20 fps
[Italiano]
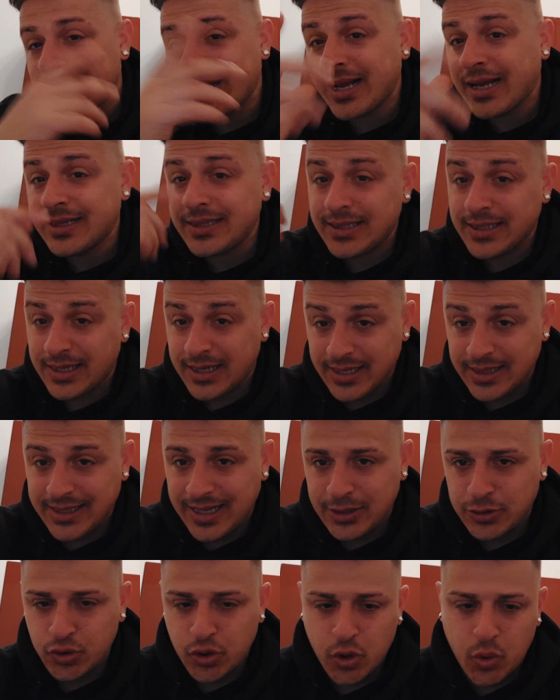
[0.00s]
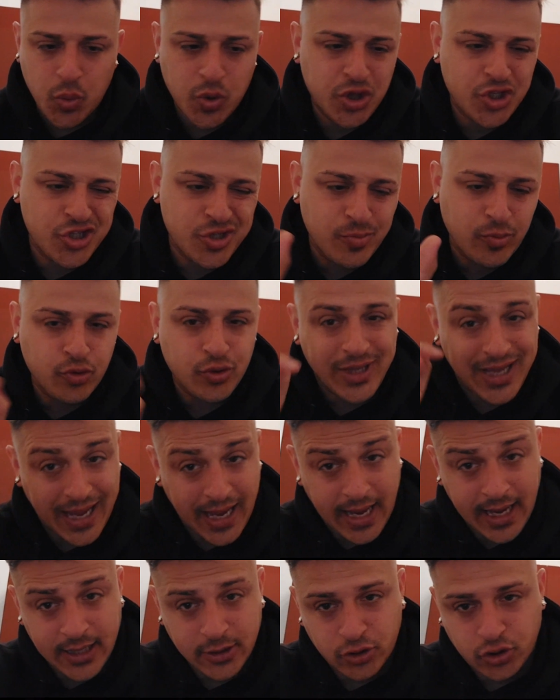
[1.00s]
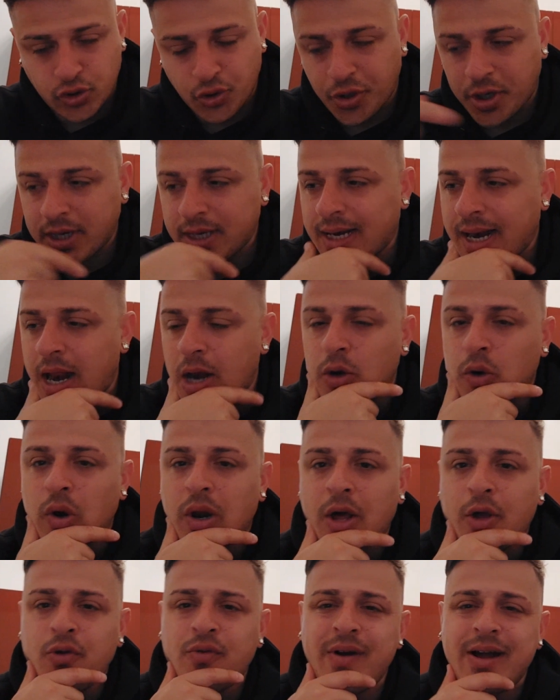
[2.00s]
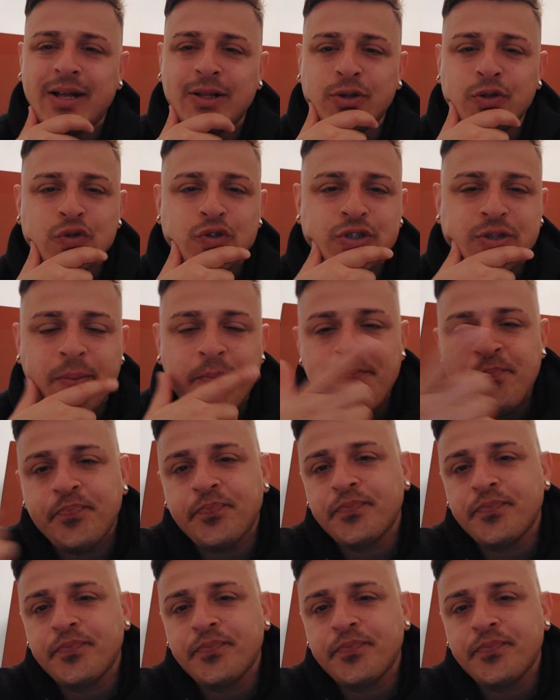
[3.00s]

ridando i 15 punti che torneranno alla Juventus,